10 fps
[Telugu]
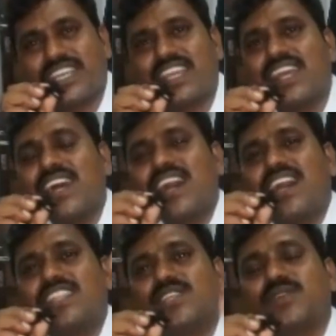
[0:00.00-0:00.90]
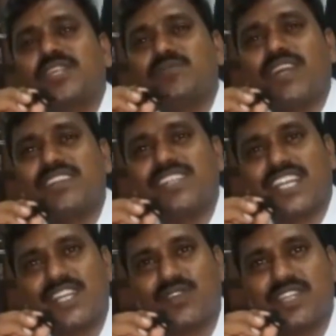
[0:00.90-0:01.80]
ఉంటే అది కూడా మాకు
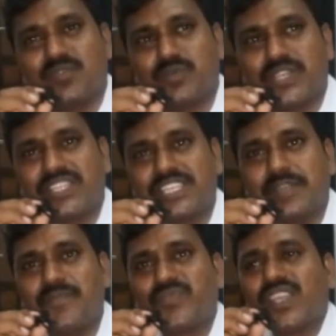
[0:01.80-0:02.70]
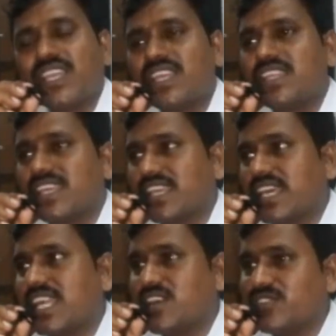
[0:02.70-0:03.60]
దక్కకుండా పోయింది ఇది
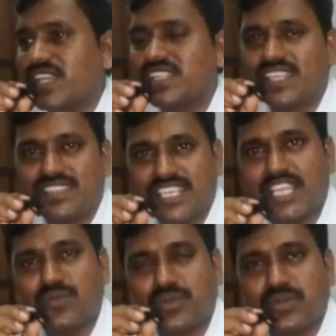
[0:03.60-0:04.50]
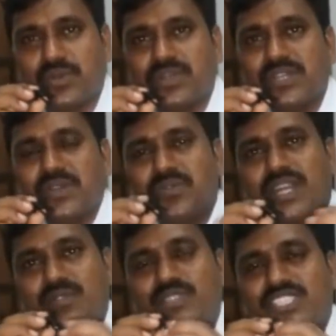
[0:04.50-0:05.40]
ఎలా ఉందంటే దేవుడు
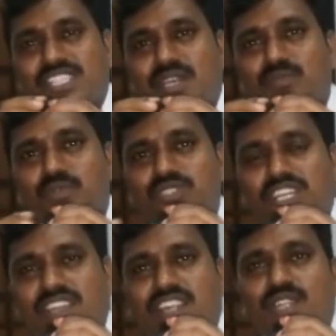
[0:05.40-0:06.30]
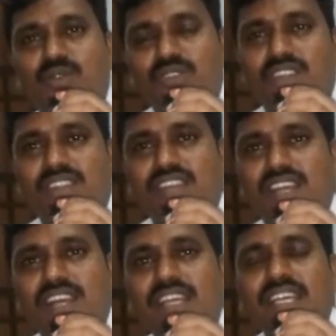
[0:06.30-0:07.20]
వరమిచ్చిన పూజారి
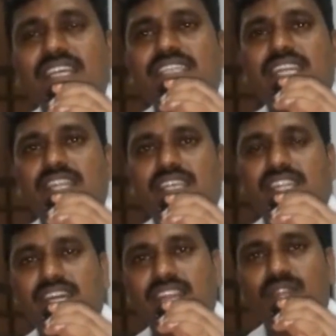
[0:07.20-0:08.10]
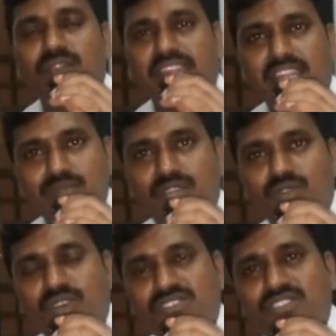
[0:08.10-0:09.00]
అడ్డుకున్నట్లుగా ఎండ ఎడారిలో
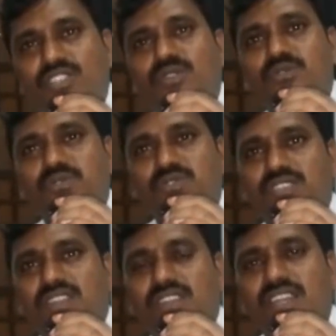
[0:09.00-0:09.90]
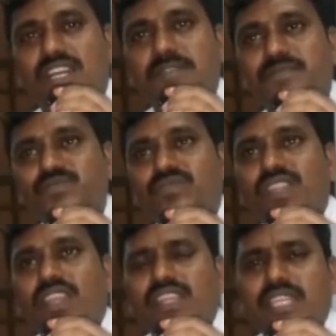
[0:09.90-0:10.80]
ఎండమావు కోసం ఎదురు చూస్తున్నట్లుగా
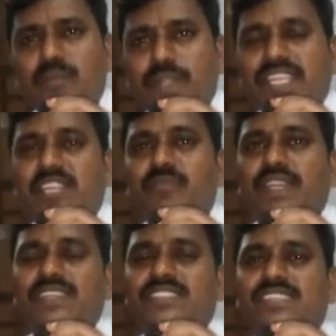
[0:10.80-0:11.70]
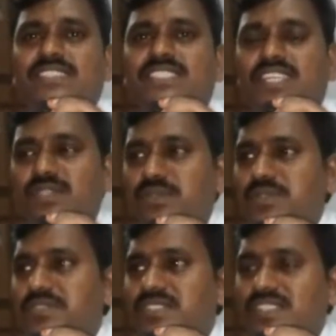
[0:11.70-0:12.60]
ఎప్పటికీ ఫలించని చెట్టు